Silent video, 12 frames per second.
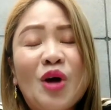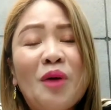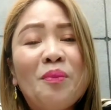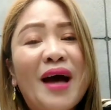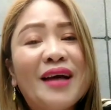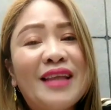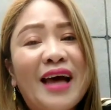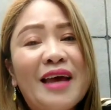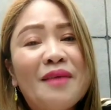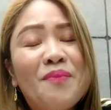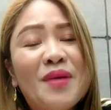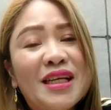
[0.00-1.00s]
So ang bata
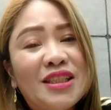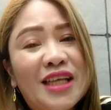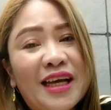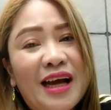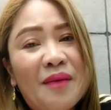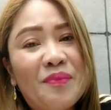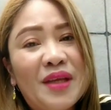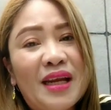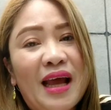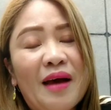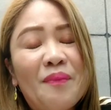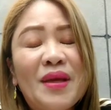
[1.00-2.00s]
ay pina-check up
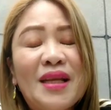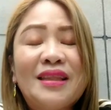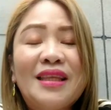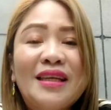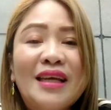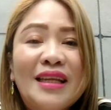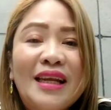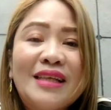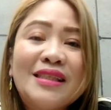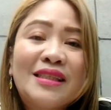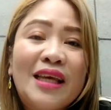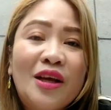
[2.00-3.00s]
nila, pinatingnan
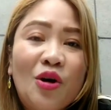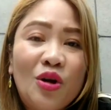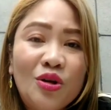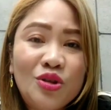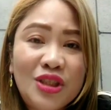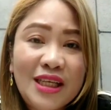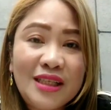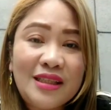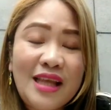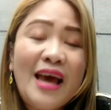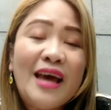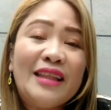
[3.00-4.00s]
nila sa
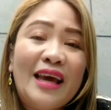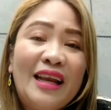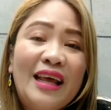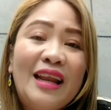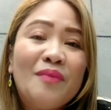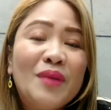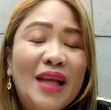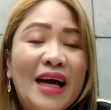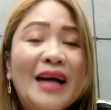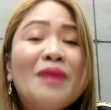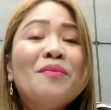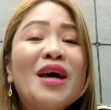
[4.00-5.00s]
psychologist dahil alam
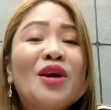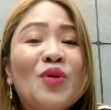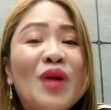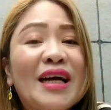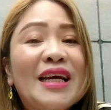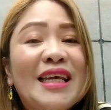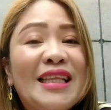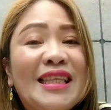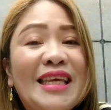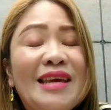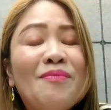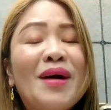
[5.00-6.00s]
nilang meron ng
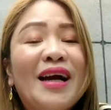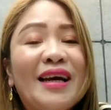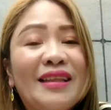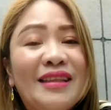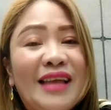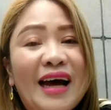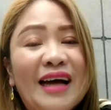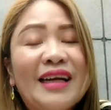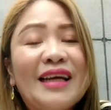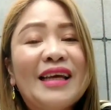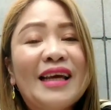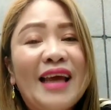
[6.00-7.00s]
hindi
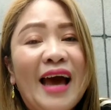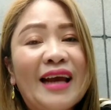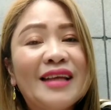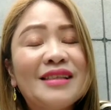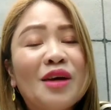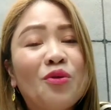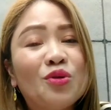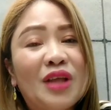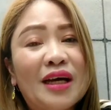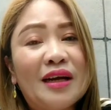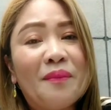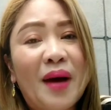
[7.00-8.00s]
magandang nangyayari sa
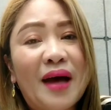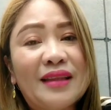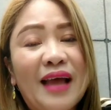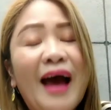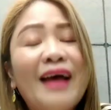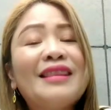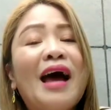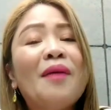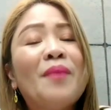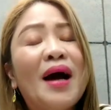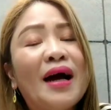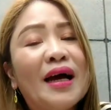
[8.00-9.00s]
utak ng bata. At
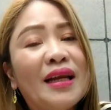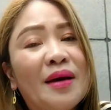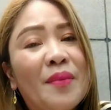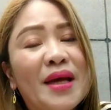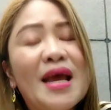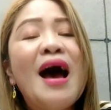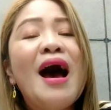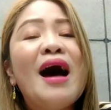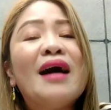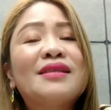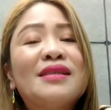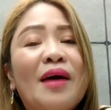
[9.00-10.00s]
tama nga naman,
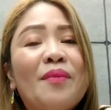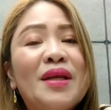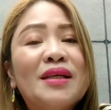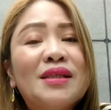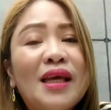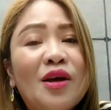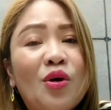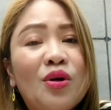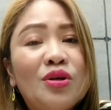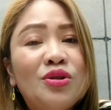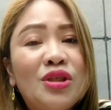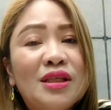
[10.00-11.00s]
ang sabi ng
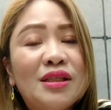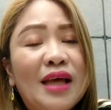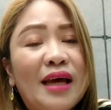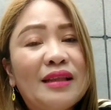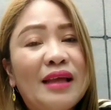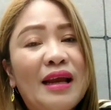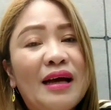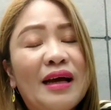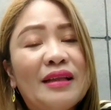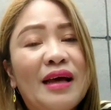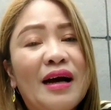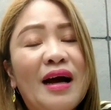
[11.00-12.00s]
psychologist ay
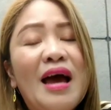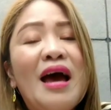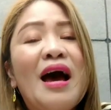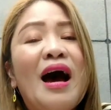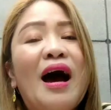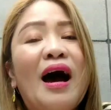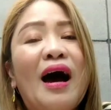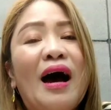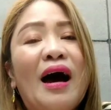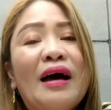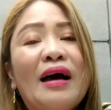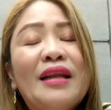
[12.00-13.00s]
talaga dang
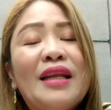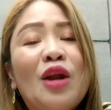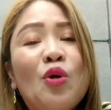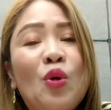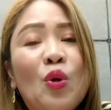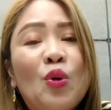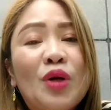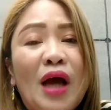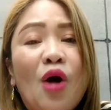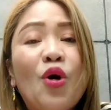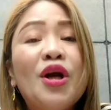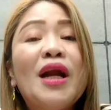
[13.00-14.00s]
uh, nalulung
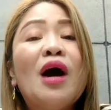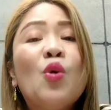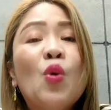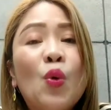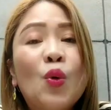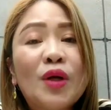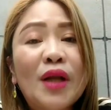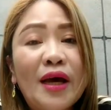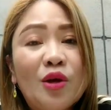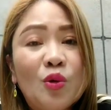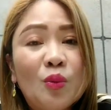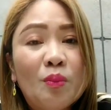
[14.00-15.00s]
na or nahook
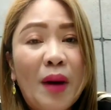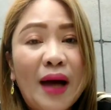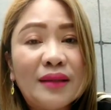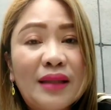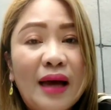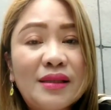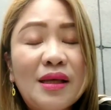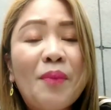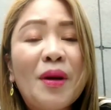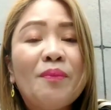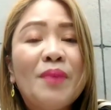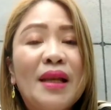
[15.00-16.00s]
na yung bata sa
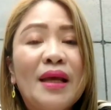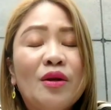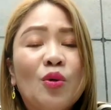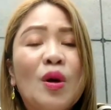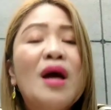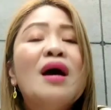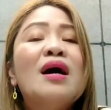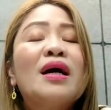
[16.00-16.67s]
pagbili ng